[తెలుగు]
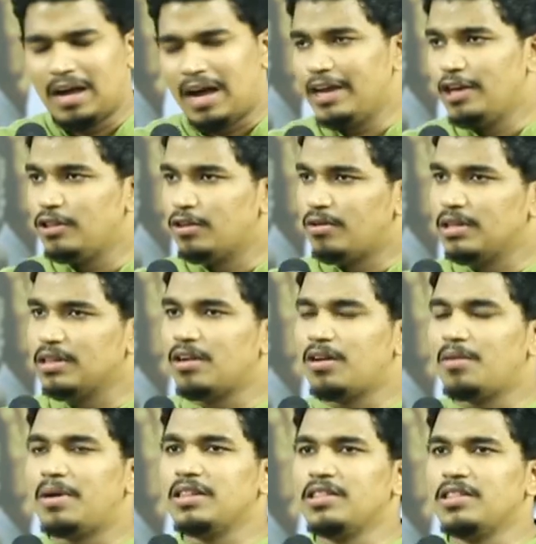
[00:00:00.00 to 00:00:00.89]
ఐదు
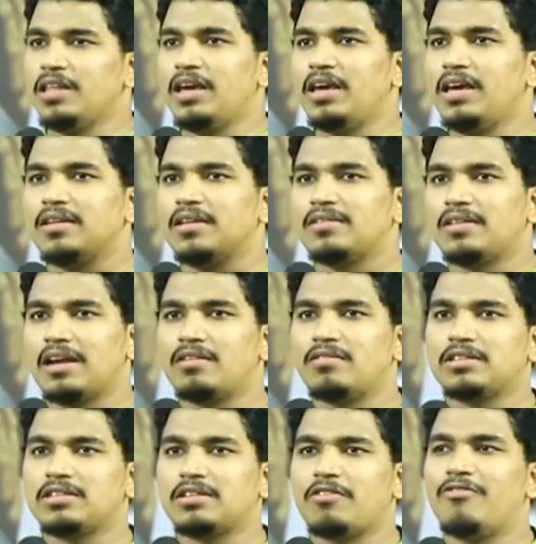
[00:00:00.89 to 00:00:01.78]
వందల మంది
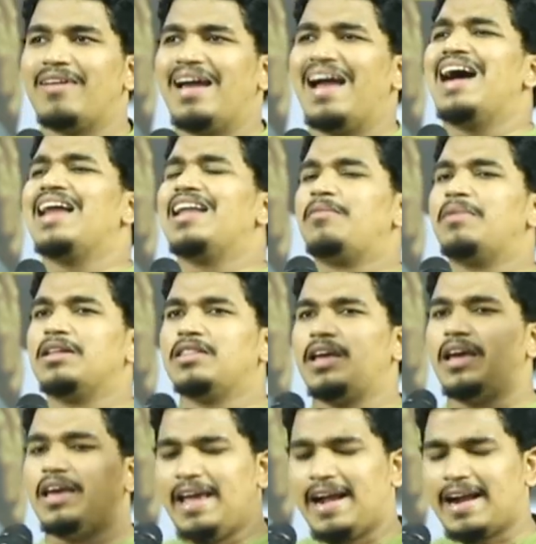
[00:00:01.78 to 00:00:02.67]
తర్వాత వేల
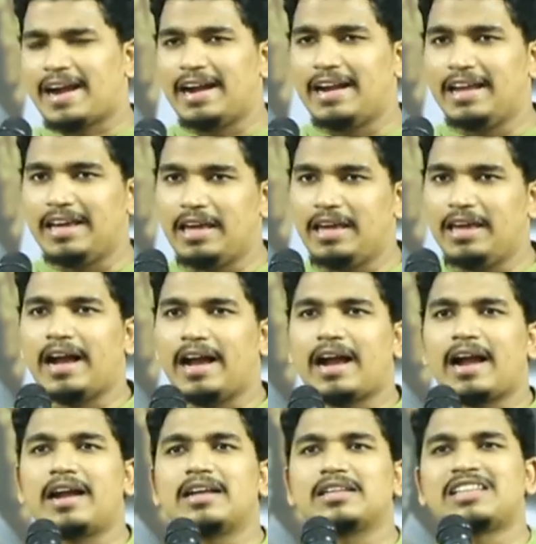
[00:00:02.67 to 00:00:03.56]
మంది ఎక్కడికి
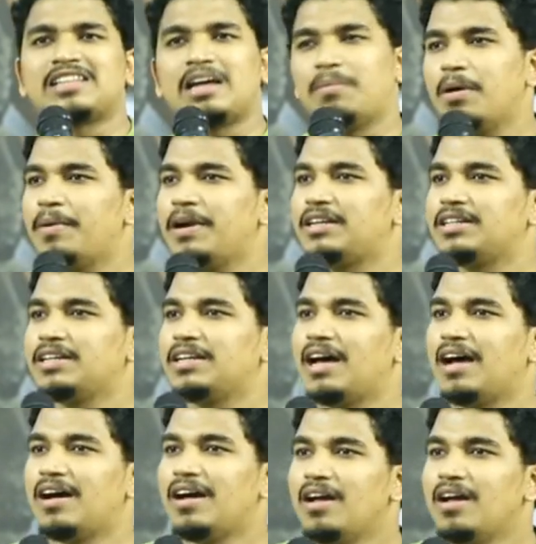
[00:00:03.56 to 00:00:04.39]
ఎక్కడ సభ పెట్టినా